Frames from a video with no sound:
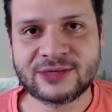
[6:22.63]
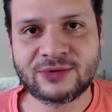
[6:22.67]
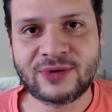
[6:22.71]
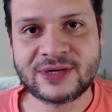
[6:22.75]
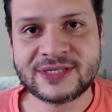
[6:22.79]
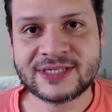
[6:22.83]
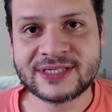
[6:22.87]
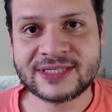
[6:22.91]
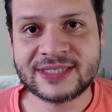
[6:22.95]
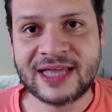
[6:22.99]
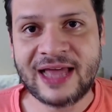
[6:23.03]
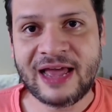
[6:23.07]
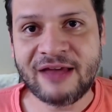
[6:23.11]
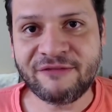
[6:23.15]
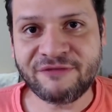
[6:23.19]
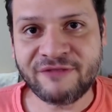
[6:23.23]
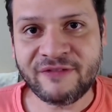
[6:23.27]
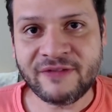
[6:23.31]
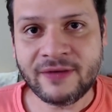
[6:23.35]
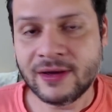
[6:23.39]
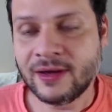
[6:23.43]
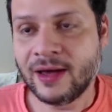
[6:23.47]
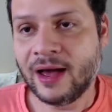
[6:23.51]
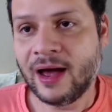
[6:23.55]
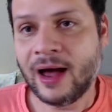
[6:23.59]
do
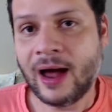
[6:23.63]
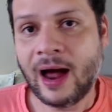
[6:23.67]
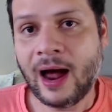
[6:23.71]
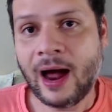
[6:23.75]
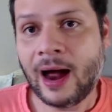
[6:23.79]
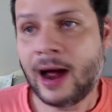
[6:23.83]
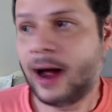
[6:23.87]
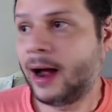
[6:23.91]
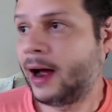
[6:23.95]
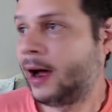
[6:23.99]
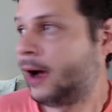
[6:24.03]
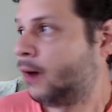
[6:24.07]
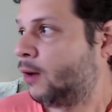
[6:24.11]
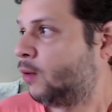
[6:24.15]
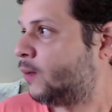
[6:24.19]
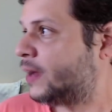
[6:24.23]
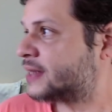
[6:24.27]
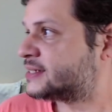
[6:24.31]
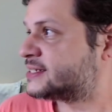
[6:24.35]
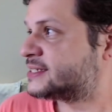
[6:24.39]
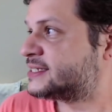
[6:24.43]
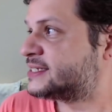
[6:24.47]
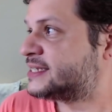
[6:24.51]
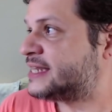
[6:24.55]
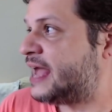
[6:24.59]
STF. O
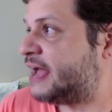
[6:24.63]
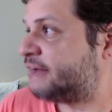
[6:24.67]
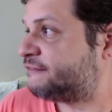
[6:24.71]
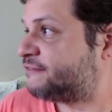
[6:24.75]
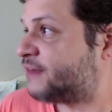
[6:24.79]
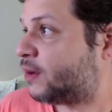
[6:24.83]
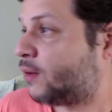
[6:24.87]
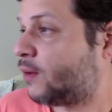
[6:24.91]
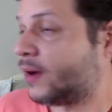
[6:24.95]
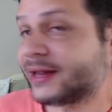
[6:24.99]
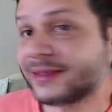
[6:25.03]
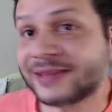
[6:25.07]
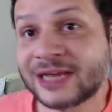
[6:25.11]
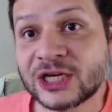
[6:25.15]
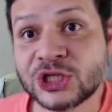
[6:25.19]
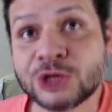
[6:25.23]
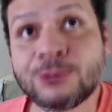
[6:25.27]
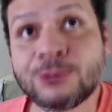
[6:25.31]
STF agora está